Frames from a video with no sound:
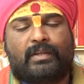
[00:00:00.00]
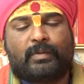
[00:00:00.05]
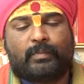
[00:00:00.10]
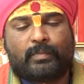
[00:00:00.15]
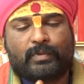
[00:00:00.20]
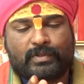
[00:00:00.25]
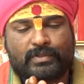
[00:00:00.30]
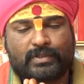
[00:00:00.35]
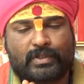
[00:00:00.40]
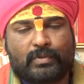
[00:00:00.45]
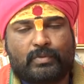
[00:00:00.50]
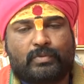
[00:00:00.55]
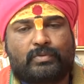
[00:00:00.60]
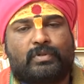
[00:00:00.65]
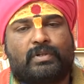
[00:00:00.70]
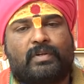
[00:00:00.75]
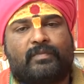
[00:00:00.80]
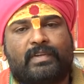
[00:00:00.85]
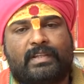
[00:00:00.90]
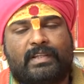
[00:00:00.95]
ఇప్పుడు
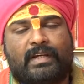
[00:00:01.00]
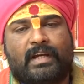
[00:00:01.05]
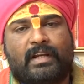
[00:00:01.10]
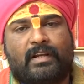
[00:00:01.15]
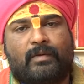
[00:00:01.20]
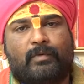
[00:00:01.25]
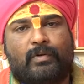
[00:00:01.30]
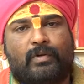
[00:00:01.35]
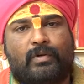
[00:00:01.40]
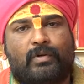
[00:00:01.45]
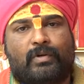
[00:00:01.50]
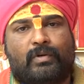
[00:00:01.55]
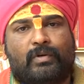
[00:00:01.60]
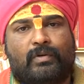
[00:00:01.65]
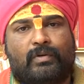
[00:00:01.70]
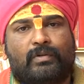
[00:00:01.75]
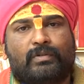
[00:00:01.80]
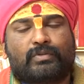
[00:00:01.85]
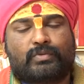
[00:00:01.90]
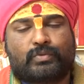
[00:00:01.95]
జరుగుతున్న విధానంలో
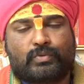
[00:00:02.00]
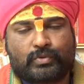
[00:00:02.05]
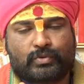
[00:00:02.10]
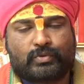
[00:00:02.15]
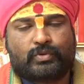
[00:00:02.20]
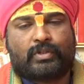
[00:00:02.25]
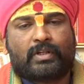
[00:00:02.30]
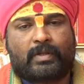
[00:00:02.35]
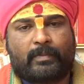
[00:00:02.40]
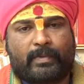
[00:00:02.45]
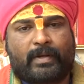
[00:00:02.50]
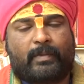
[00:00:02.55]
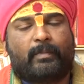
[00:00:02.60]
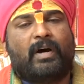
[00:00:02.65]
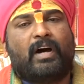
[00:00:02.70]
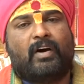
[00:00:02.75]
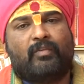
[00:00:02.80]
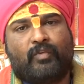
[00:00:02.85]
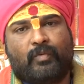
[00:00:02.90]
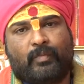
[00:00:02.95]
చూస్తున్న
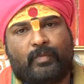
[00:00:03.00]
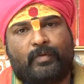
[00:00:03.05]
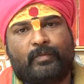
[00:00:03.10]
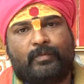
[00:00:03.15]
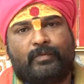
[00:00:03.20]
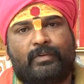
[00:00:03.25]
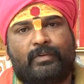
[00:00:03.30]
ప్రభావము